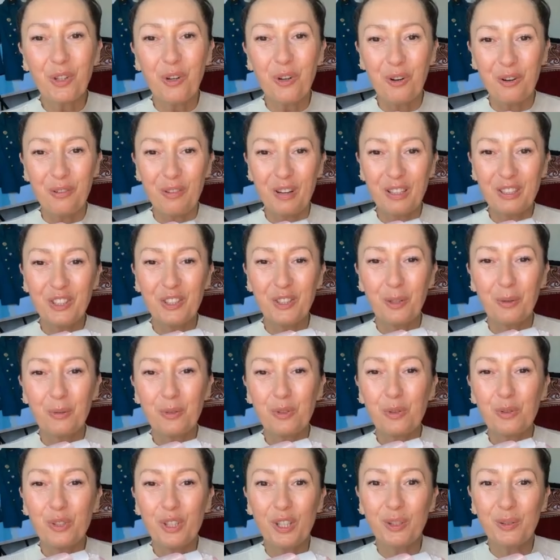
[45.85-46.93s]
co właśnie
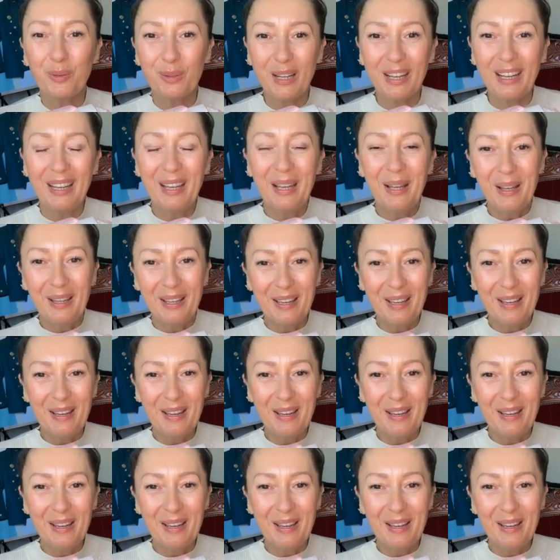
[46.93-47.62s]
to uczucie, które